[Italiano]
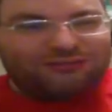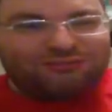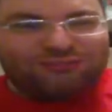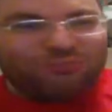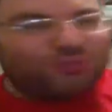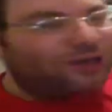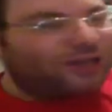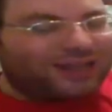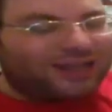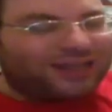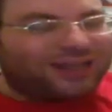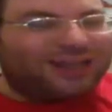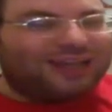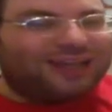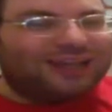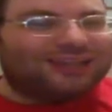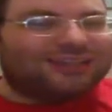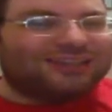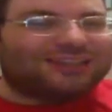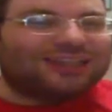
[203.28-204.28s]

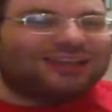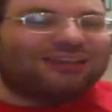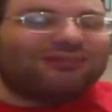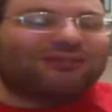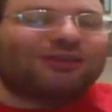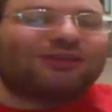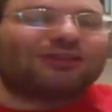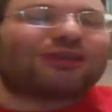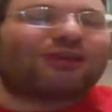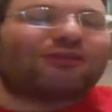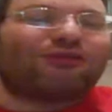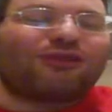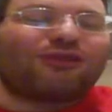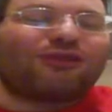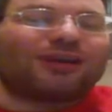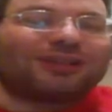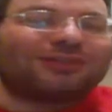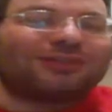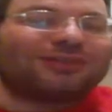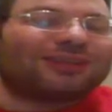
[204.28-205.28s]
perché si è venuta
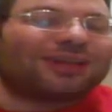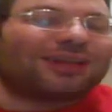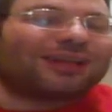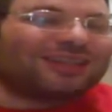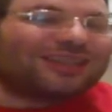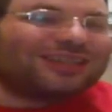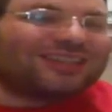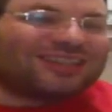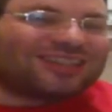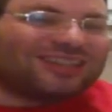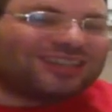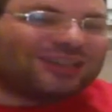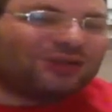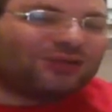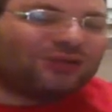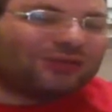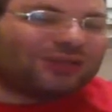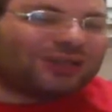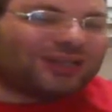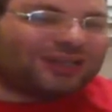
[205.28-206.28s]
fuori tutta la
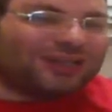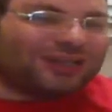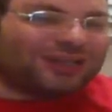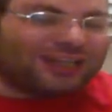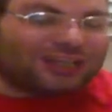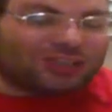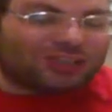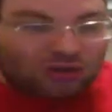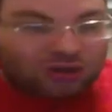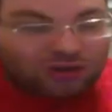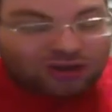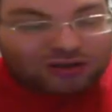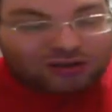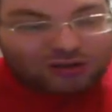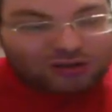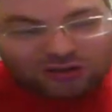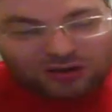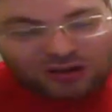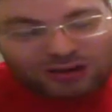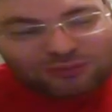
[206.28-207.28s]
tensione e ce l'ho
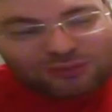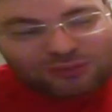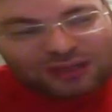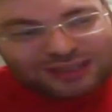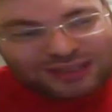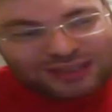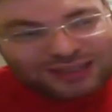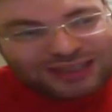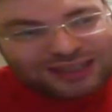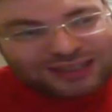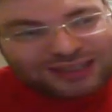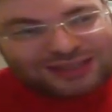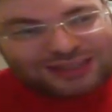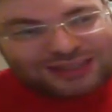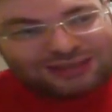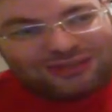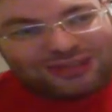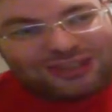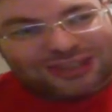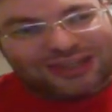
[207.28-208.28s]
ancora il mal di
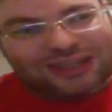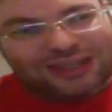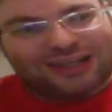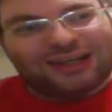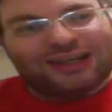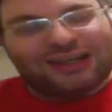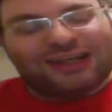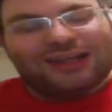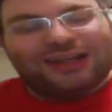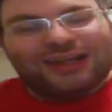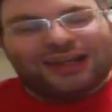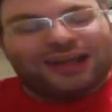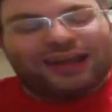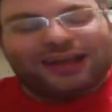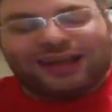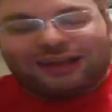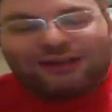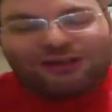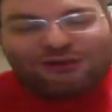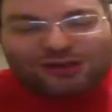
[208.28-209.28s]
testa perché è,
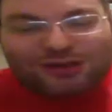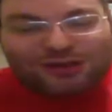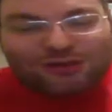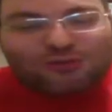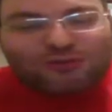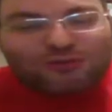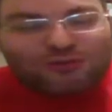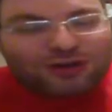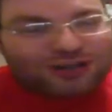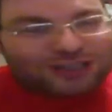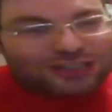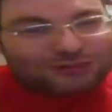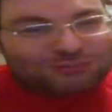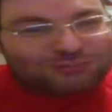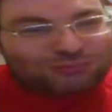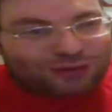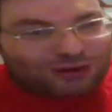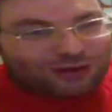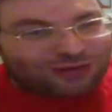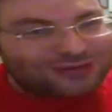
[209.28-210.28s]
è come dopo una
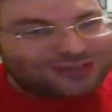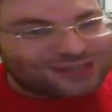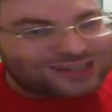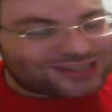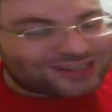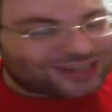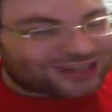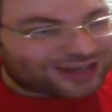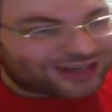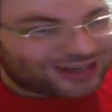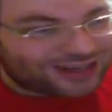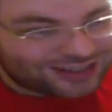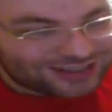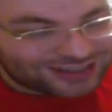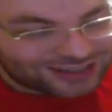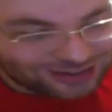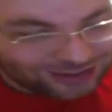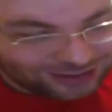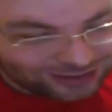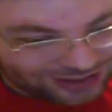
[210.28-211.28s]
sbronza
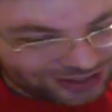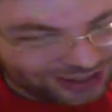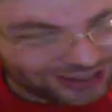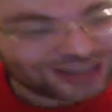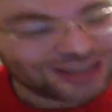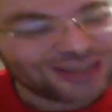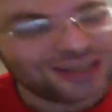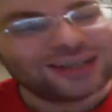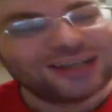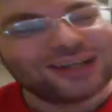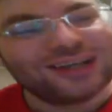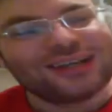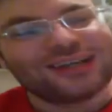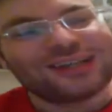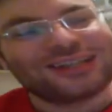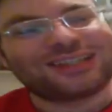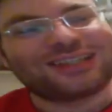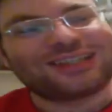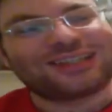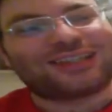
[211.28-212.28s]
cazzo cioè,
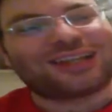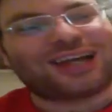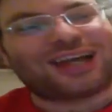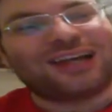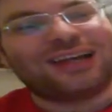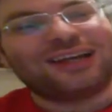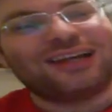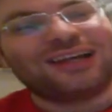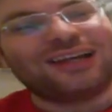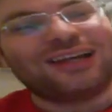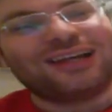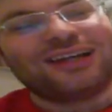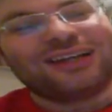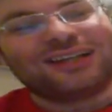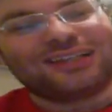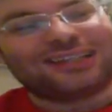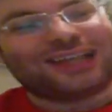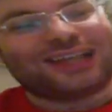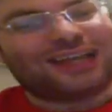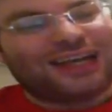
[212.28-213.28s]
stai,
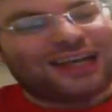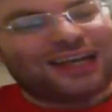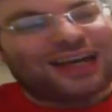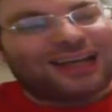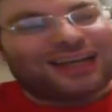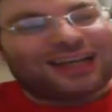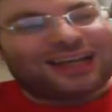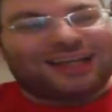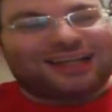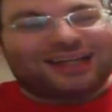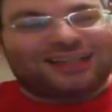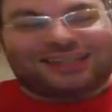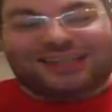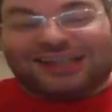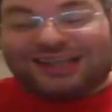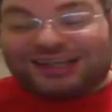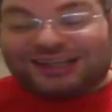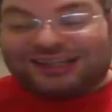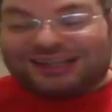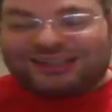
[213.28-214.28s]
stai là che,
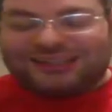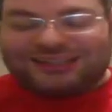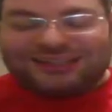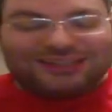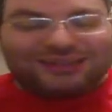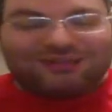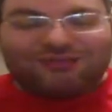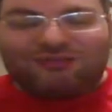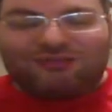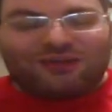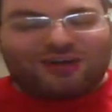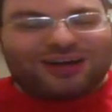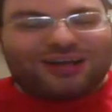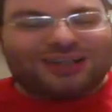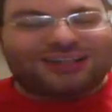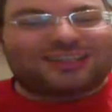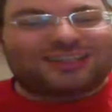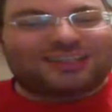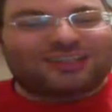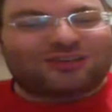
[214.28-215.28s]
che,
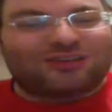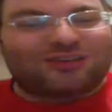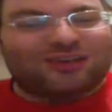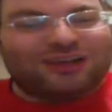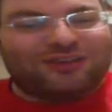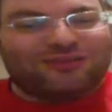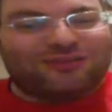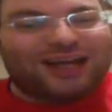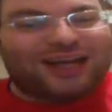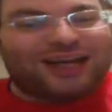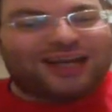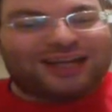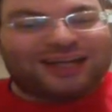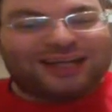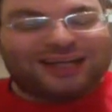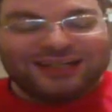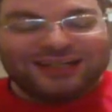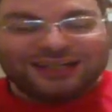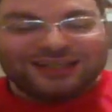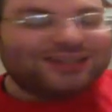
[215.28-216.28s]
vorresti sollevare